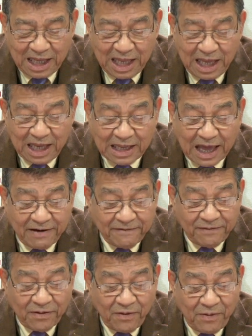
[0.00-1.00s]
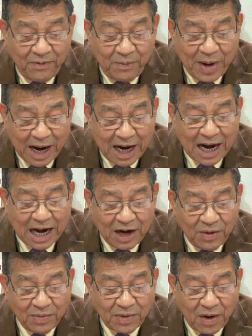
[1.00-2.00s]
Thì thành phố
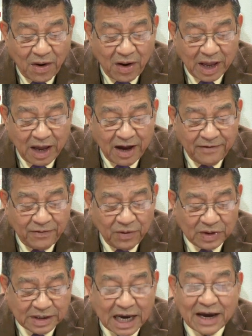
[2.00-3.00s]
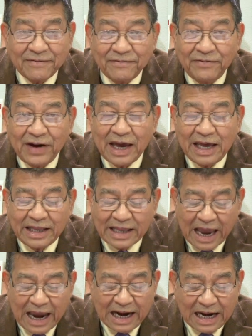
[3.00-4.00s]
Maryland lúc đó cái người phụ trách về y
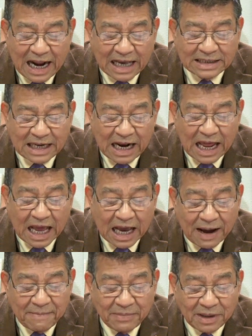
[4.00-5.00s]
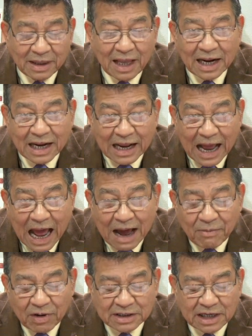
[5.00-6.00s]
tế đã ra lệnh cấm tất
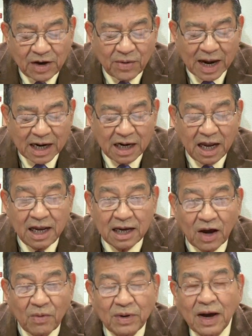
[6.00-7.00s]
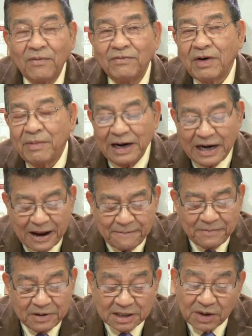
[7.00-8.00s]
cả mọi sinh hoạt nơi công cộng vào ban
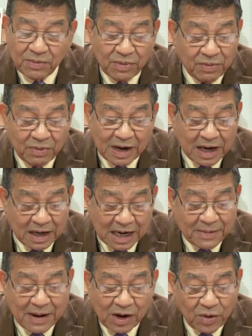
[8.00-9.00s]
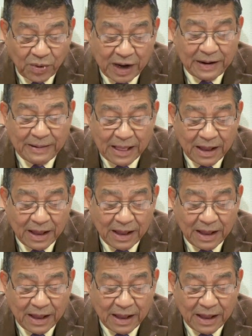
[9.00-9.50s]
đêm trong đêm Halloween